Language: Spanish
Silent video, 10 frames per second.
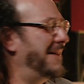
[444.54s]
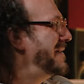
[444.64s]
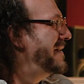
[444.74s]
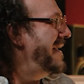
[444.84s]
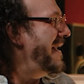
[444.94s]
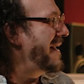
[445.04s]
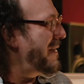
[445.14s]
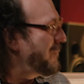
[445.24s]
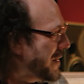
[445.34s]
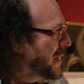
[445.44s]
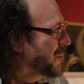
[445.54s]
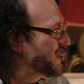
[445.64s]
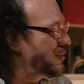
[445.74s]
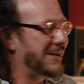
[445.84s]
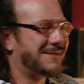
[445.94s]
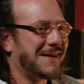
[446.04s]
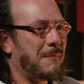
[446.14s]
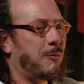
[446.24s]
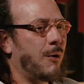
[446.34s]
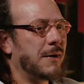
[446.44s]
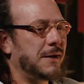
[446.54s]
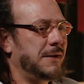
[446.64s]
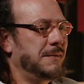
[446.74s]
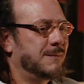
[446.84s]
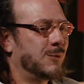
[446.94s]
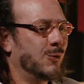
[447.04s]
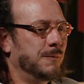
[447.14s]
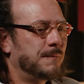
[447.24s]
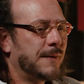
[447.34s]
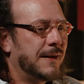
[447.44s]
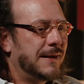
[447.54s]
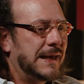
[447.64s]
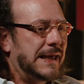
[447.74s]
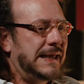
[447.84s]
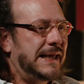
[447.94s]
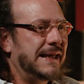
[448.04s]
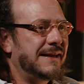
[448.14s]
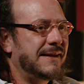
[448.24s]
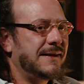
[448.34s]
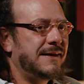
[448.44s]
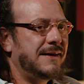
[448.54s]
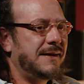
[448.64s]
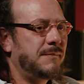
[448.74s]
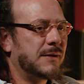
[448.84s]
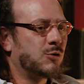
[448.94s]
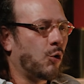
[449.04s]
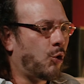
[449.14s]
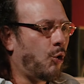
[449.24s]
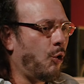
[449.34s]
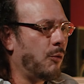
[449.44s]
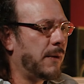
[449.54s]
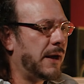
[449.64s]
a, que fuéramos al sapo ahí, ¿no? Y, y, me tocó